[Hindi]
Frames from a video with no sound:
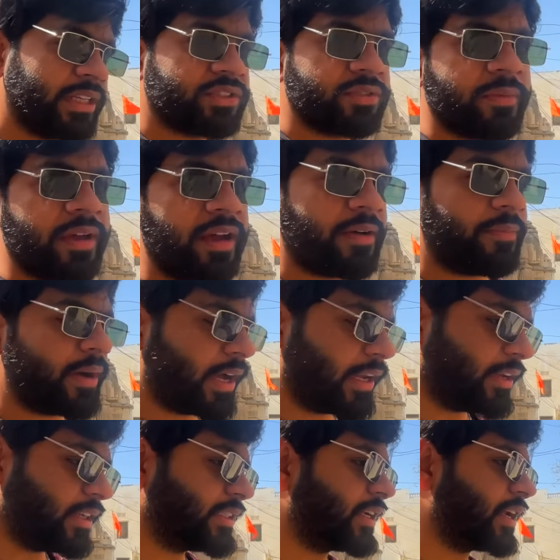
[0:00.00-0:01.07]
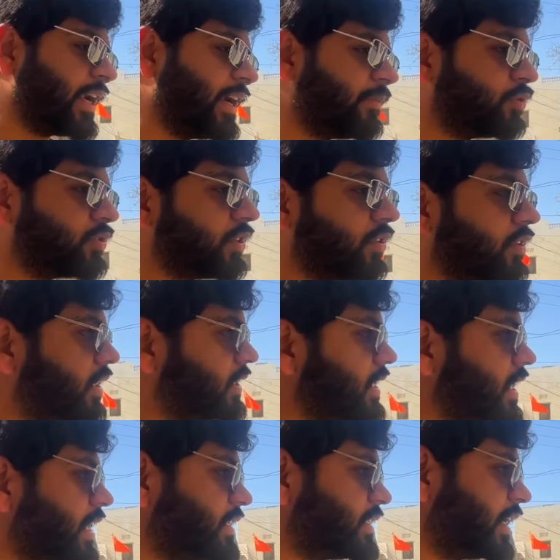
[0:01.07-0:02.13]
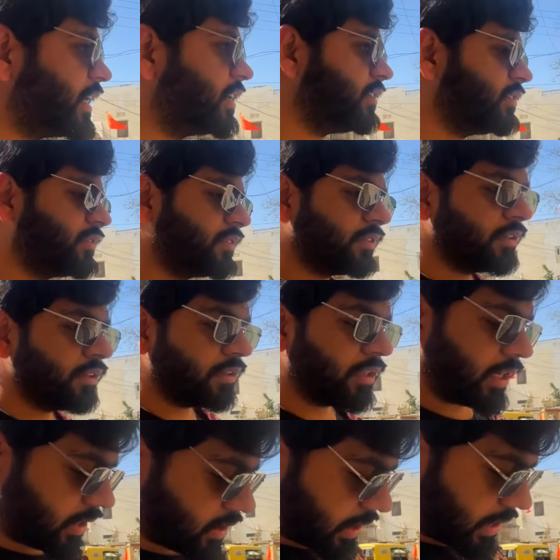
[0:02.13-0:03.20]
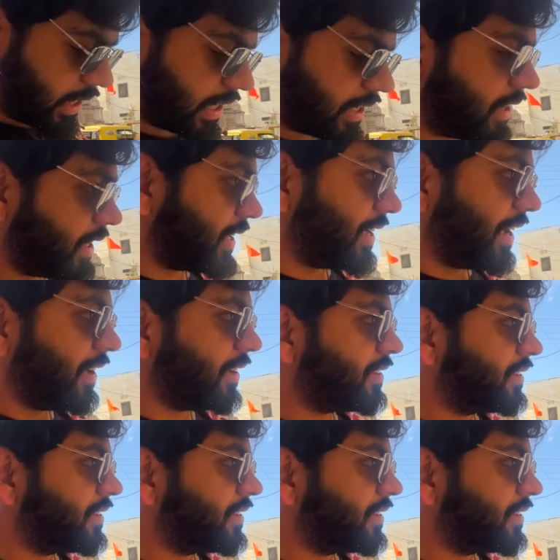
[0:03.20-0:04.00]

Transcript: बच्चों मैं अब मान लिया अच्छा रेट पूछूंगा तो नजर मतलब लग जाएगी तेरा चड्डी कितने की है